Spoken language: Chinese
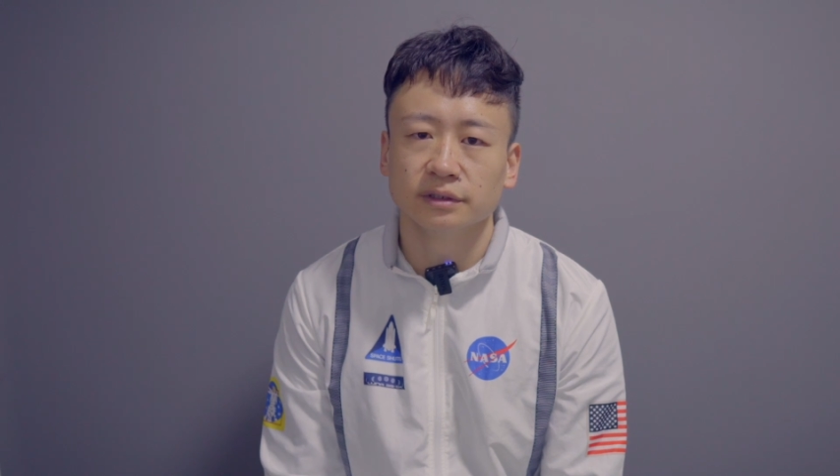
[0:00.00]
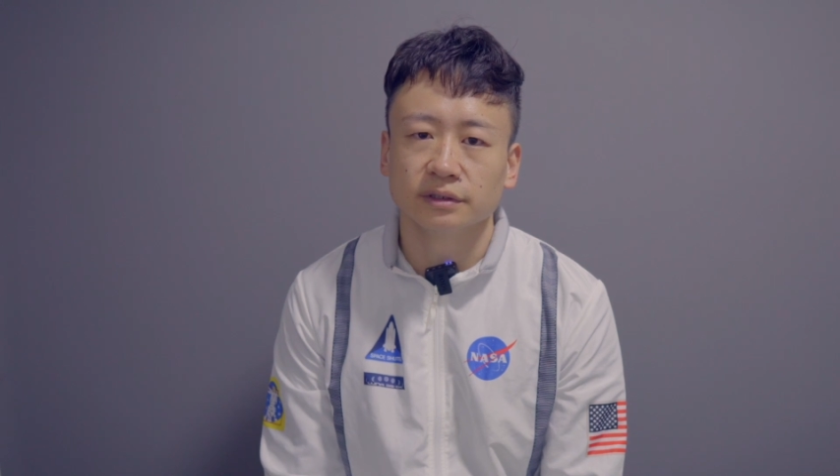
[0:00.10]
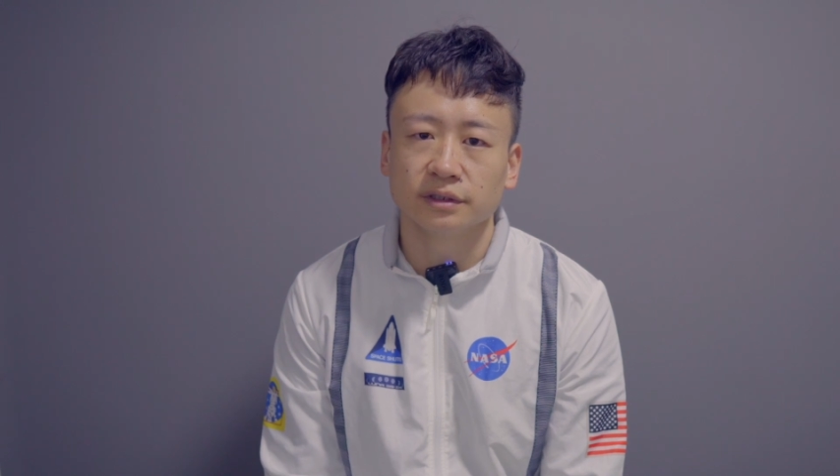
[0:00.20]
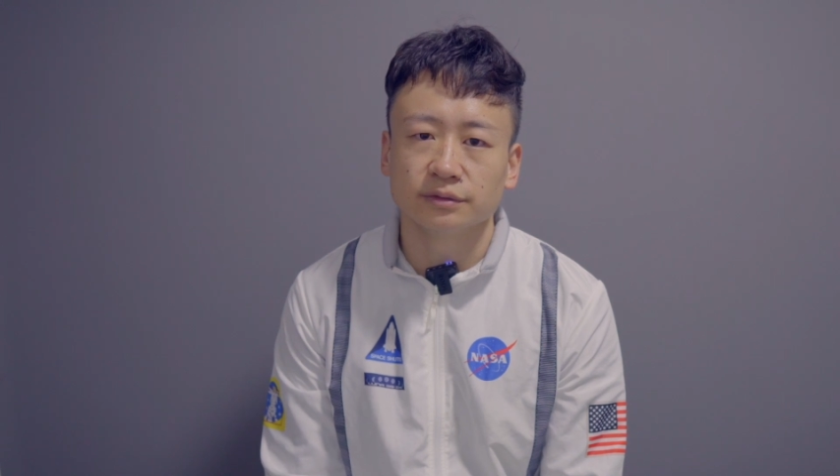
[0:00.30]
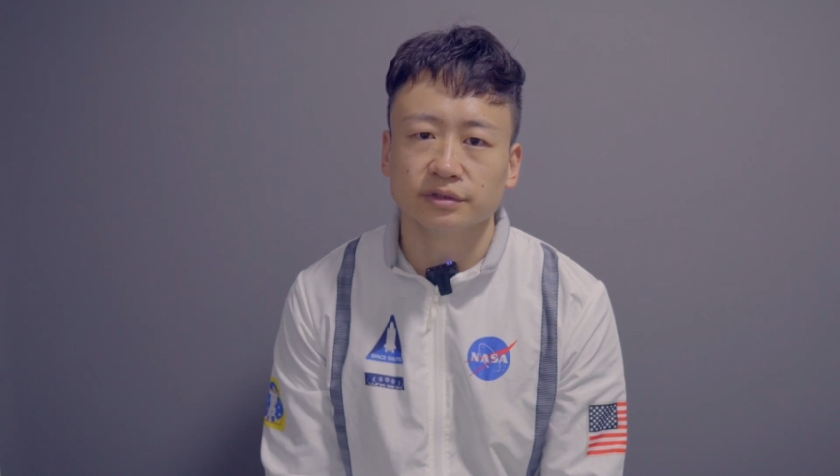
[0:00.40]

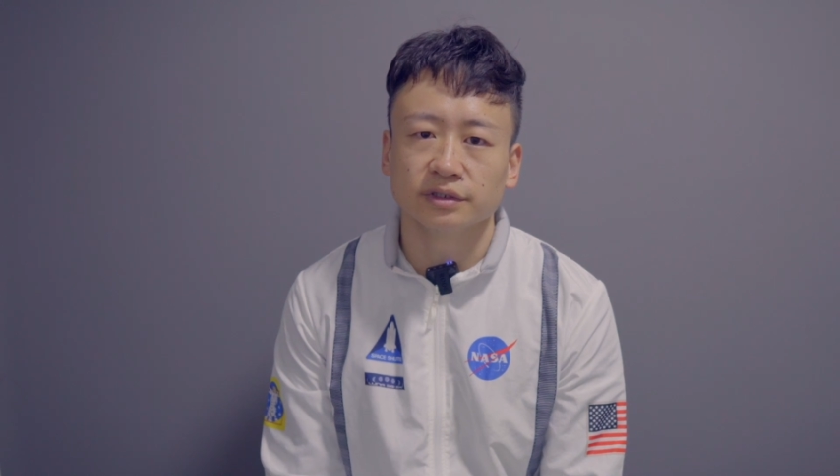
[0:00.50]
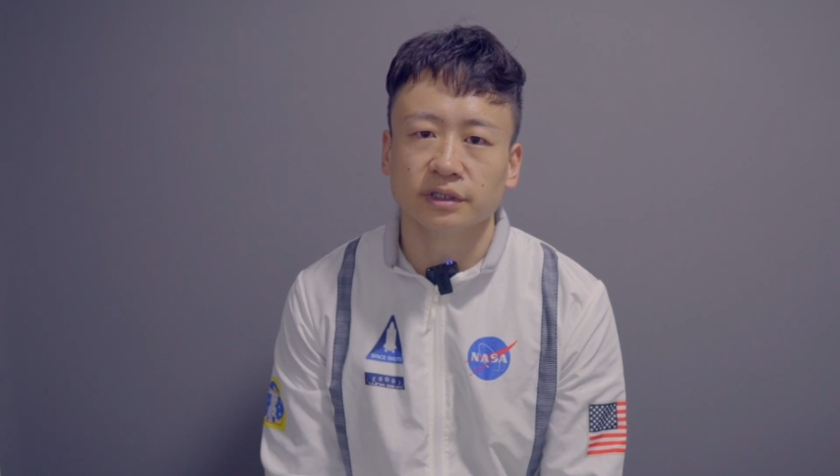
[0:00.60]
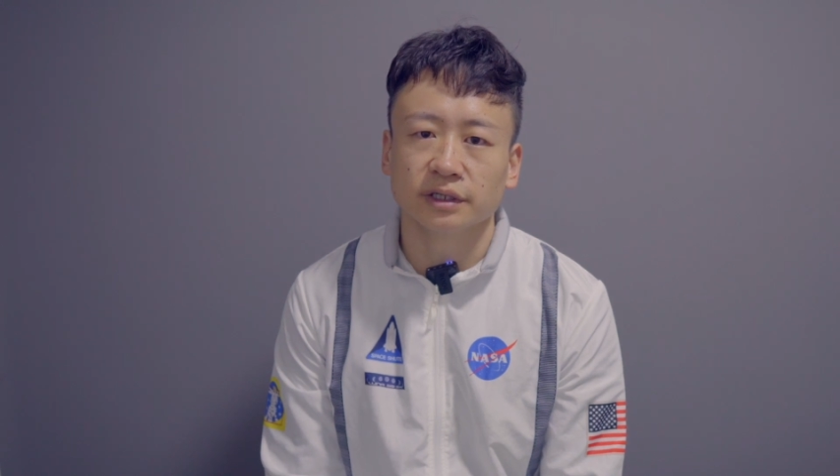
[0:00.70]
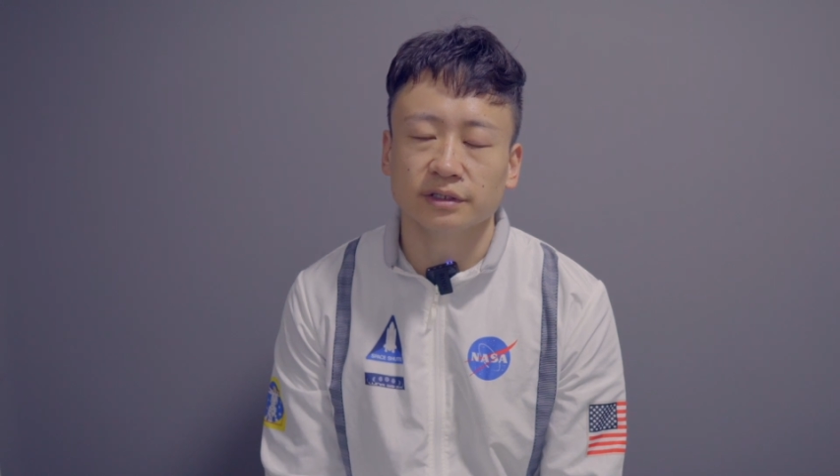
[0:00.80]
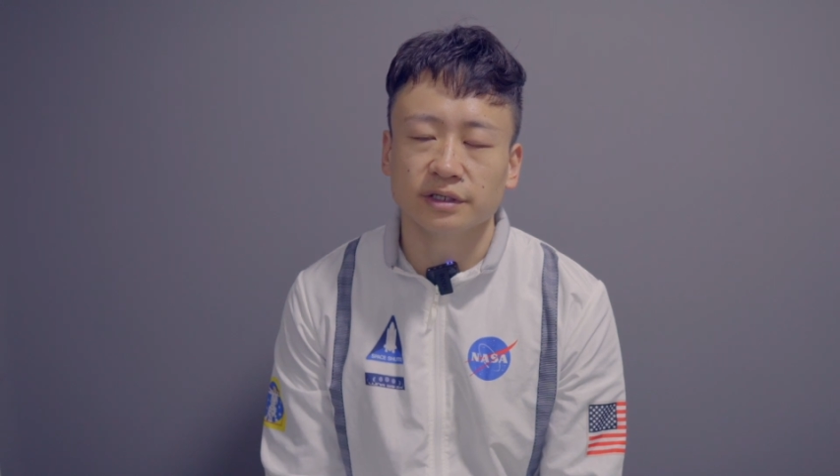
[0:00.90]
腾讯课
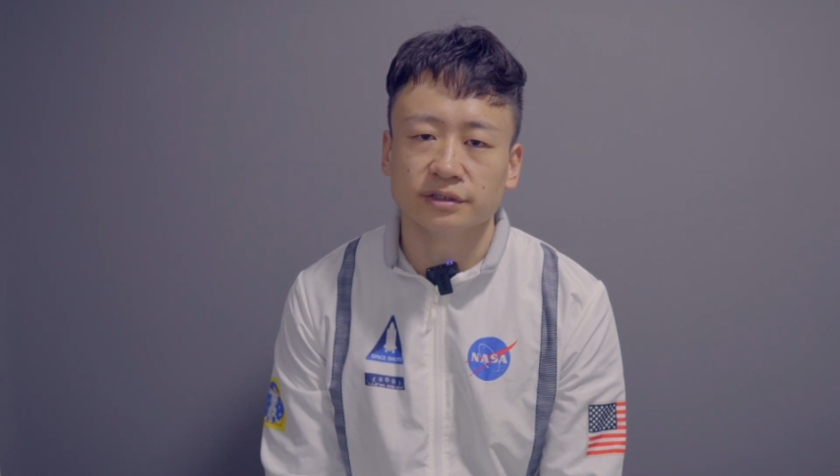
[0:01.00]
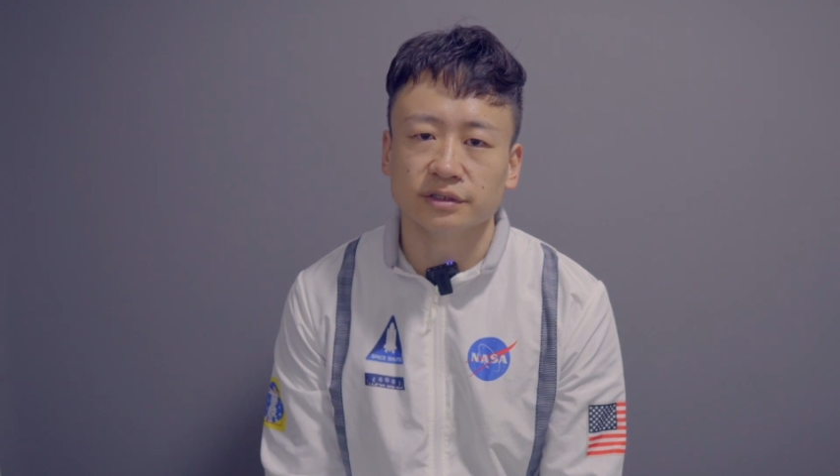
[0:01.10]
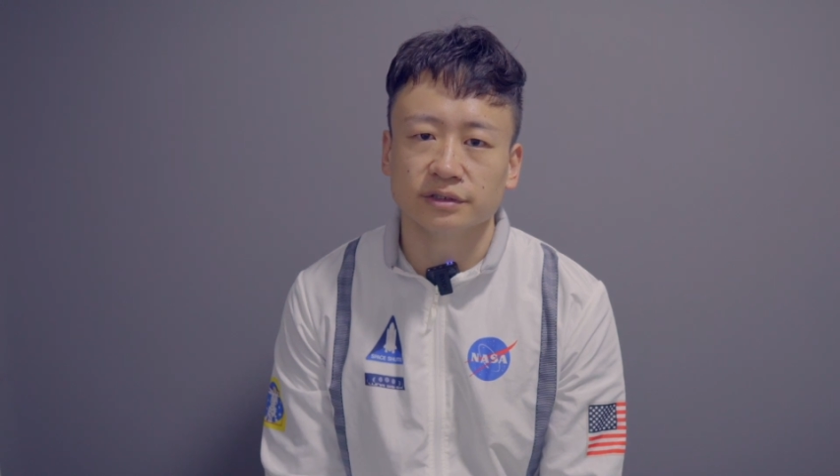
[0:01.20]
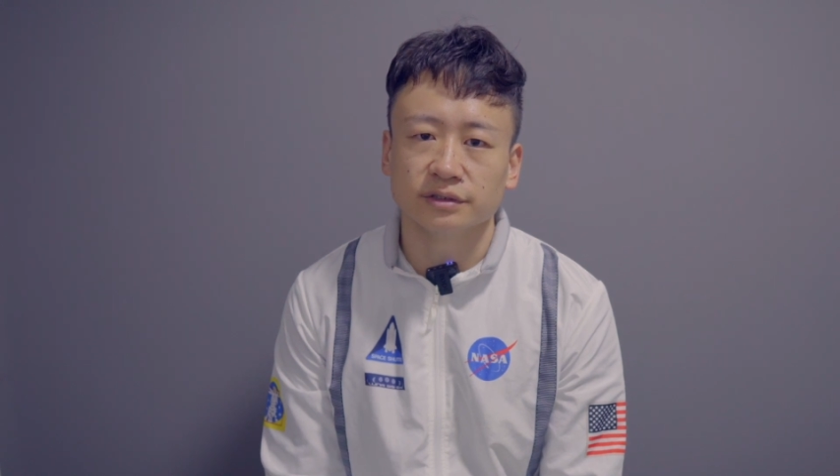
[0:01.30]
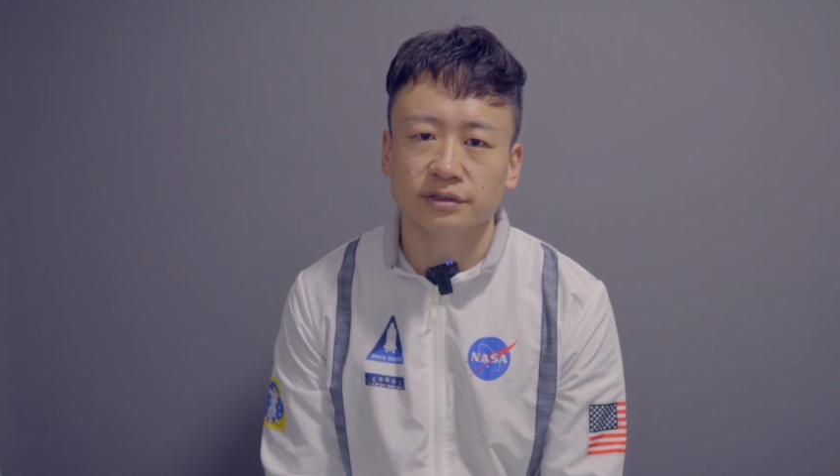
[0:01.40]
堂的链接
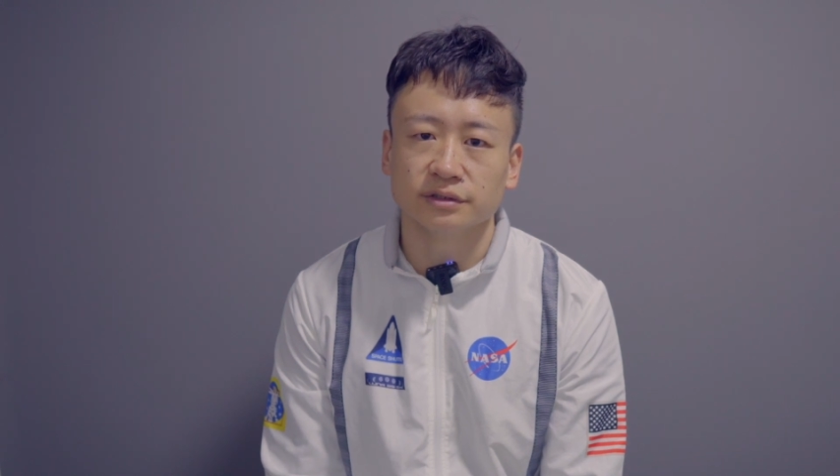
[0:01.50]
里直